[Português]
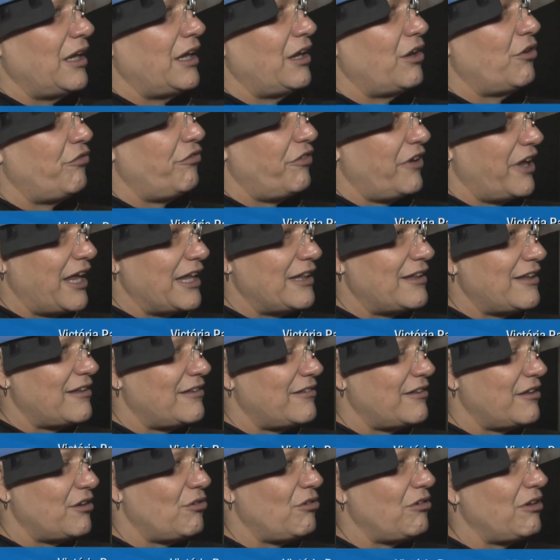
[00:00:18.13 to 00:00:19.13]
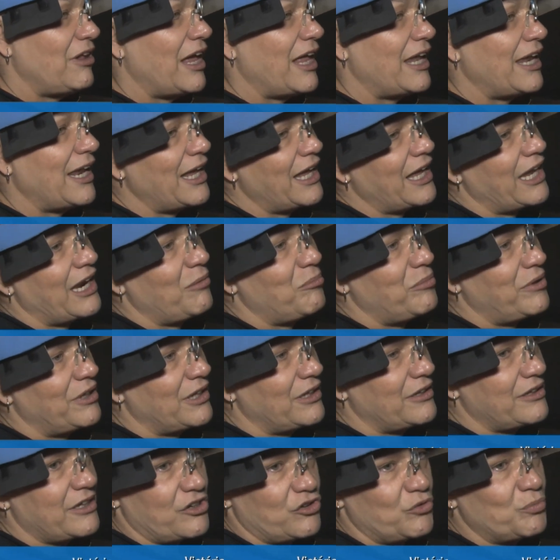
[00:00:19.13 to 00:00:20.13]
que eu fiquei em terceiro lugar na
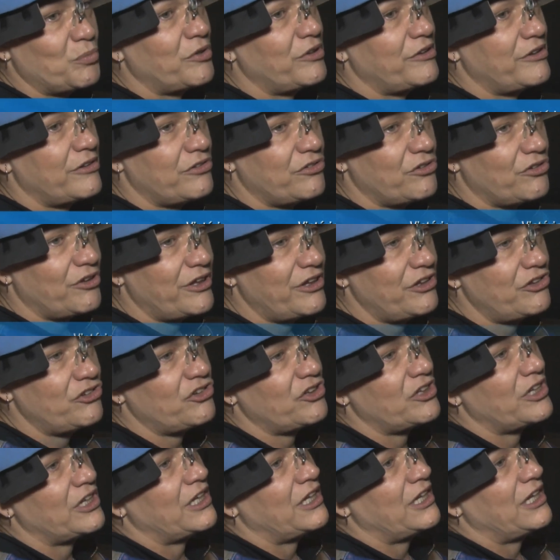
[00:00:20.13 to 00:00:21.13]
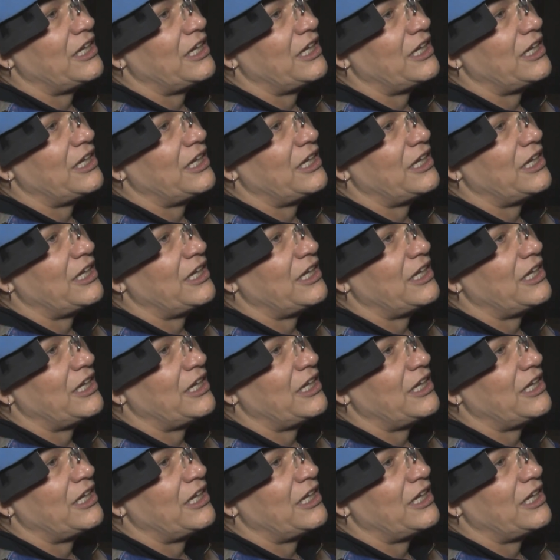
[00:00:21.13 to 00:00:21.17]
carabina três posições.